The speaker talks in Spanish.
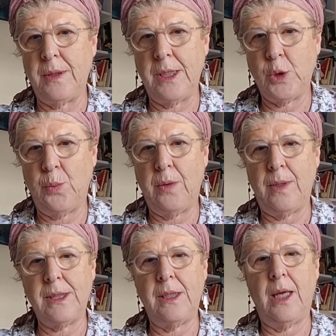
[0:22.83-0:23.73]
su,
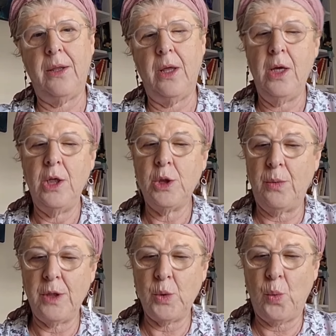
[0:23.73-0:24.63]
privacidad
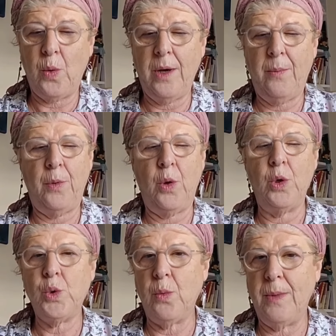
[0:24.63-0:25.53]
sobre su cuerpo,
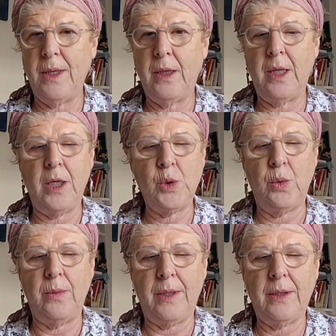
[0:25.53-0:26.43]
su mente, su
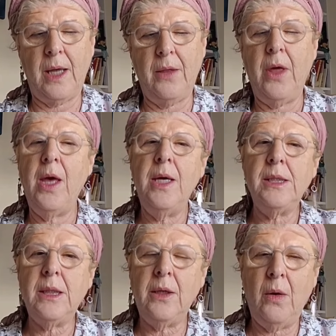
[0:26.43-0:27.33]
libertad,
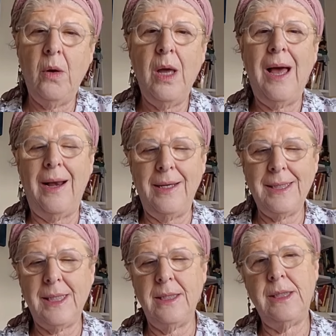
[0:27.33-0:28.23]
sino a la
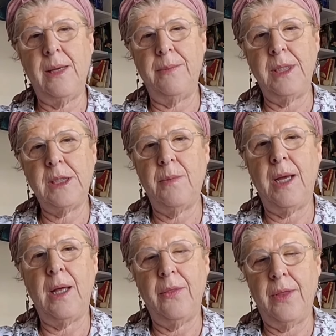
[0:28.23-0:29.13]
esencia
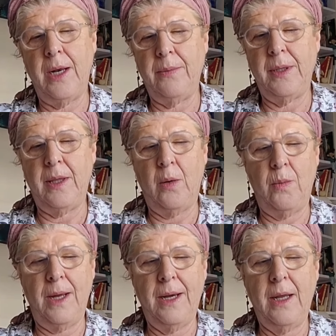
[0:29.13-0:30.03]
misma de la vida
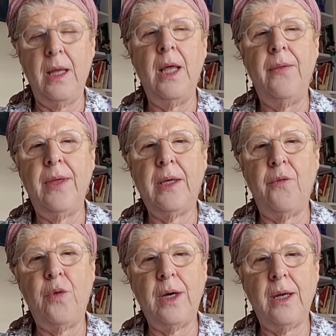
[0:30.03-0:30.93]
humana de quien
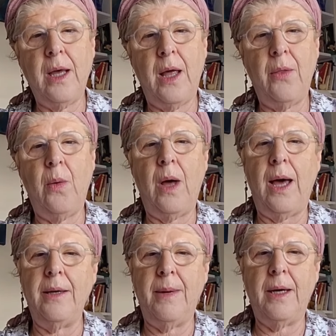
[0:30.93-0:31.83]
fue creado a
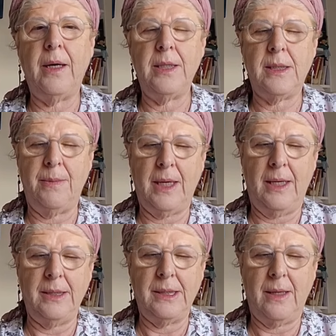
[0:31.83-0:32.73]
imagen y
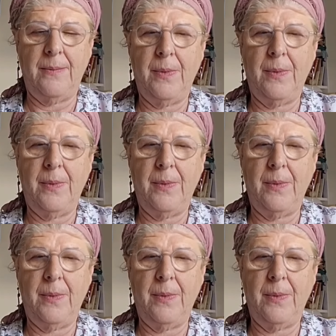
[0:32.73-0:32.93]
semejanza.